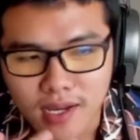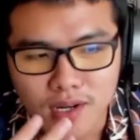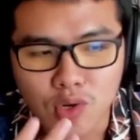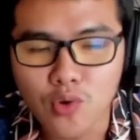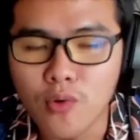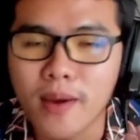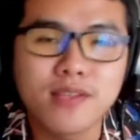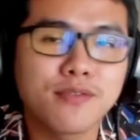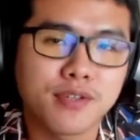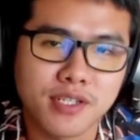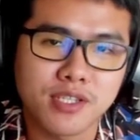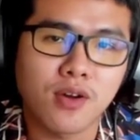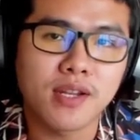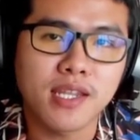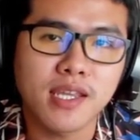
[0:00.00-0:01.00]
ดูมาจนถึง
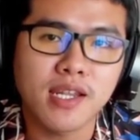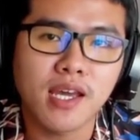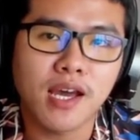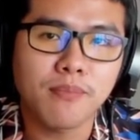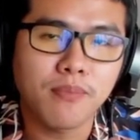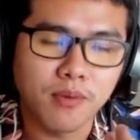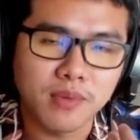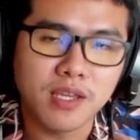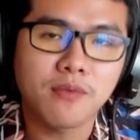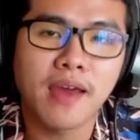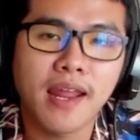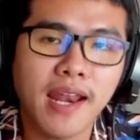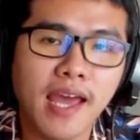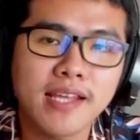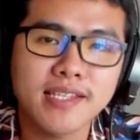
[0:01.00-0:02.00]
ตอนนี้นะครับ ผมคิดว่า
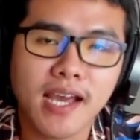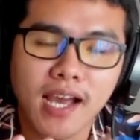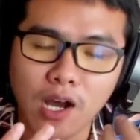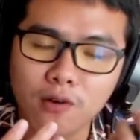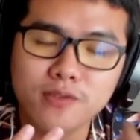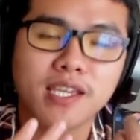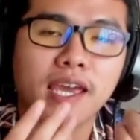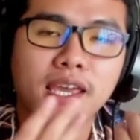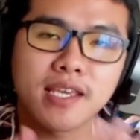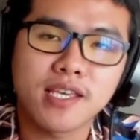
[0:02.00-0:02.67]
น่าจะเข้าใจ